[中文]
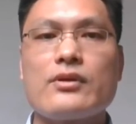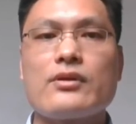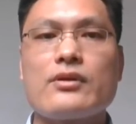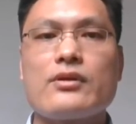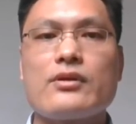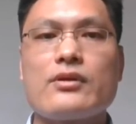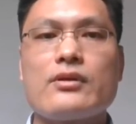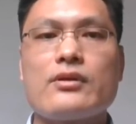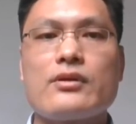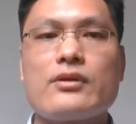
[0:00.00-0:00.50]

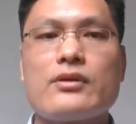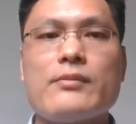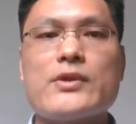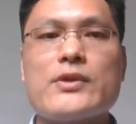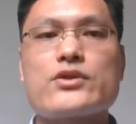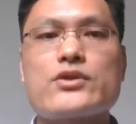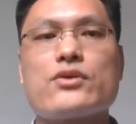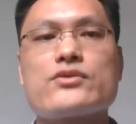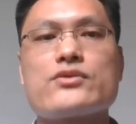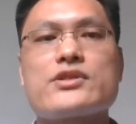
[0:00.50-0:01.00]
活力系
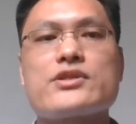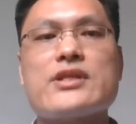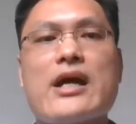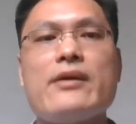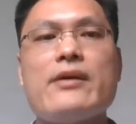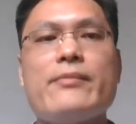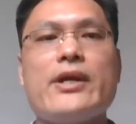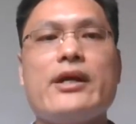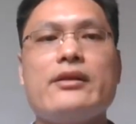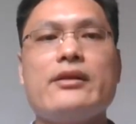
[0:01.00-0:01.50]
统啊，
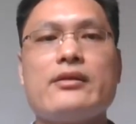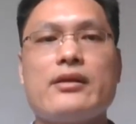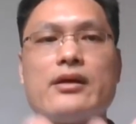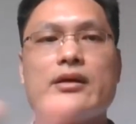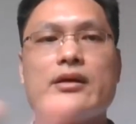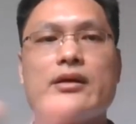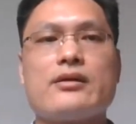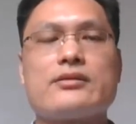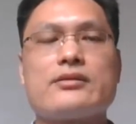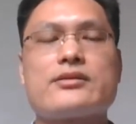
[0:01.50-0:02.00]
就是
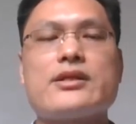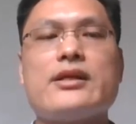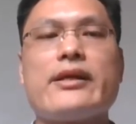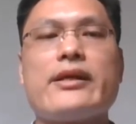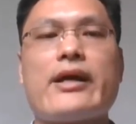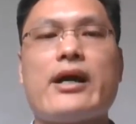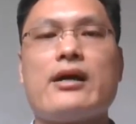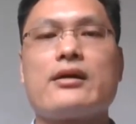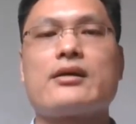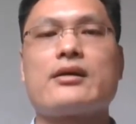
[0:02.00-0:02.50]
要向
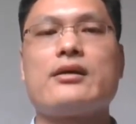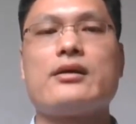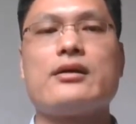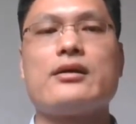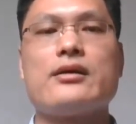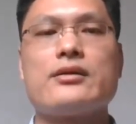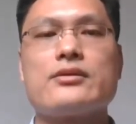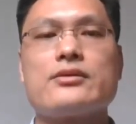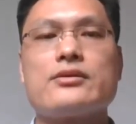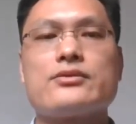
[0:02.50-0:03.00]
前演化的，